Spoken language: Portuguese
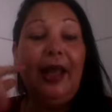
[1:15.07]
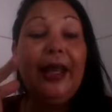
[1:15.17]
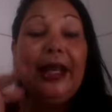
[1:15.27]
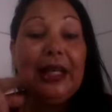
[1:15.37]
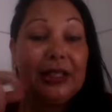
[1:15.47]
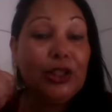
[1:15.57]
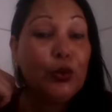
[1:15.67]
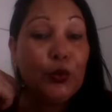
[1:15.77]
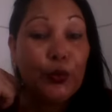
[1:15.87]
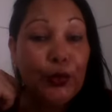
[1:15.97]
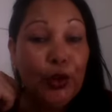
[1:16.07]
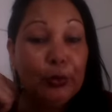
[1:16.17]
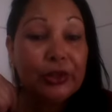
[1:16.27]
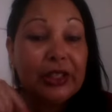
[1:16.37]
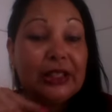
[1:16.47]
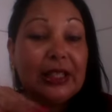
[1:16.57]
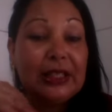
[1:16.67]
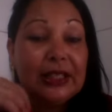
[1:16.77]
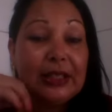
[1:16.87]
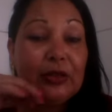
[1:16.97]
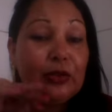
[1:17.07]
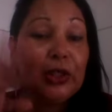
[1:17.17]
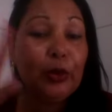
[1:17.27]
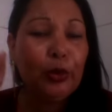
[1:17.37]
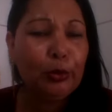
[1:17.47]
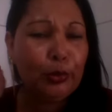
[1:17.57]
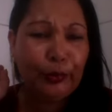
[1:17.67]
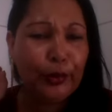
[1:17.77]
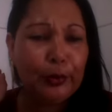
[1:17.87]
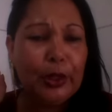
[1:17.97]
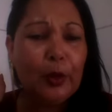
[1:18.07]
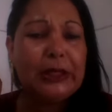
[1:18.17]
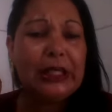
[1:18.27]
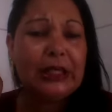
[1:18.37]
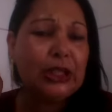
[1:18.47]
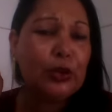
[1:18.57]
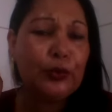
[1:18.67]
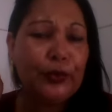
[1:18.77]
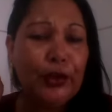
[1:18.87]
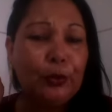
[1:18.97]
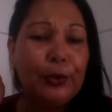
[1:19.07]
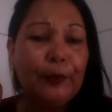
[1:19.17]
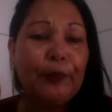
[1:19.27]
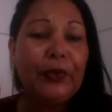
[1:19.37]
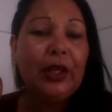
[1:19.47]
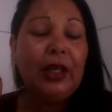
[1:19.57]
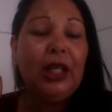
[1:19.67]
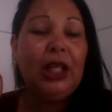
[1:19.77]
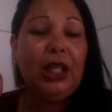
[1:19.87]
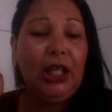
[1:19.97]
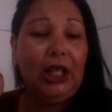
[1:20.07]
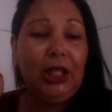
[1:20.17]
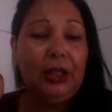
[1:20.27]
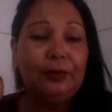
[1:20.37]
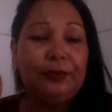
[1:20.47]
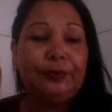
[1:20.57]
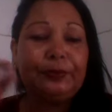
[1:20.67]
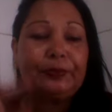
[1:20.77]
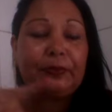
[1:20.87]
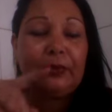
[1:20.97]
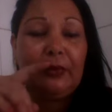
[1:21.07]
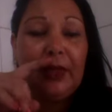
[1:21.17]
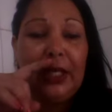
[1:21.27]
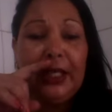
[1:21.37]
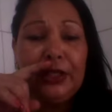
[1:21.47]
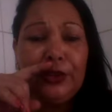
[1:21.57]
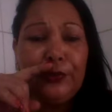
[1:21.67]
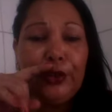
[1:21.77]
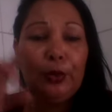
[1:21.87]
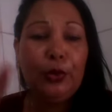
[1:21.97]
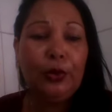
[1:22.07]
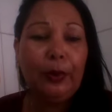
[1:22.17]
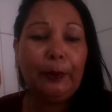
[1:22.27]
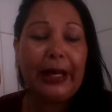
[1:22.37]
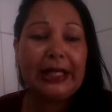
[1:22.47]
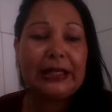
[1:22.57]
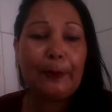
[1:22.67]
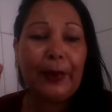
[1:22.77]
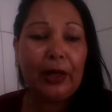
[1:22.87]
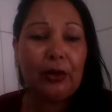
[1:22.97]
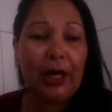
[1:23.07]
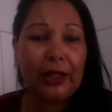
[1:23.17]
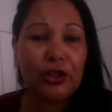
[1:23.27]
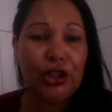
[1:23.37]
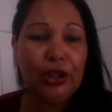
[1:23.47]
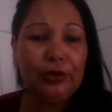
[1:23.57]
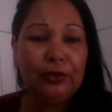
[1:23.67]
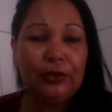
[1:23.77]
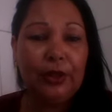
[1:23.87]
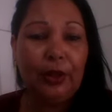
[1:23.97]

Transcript: Ele assistiu um filme, não sei se não sei o nome do filme não, mas ele assistiu um filme que este filme parece que pega o gatinho,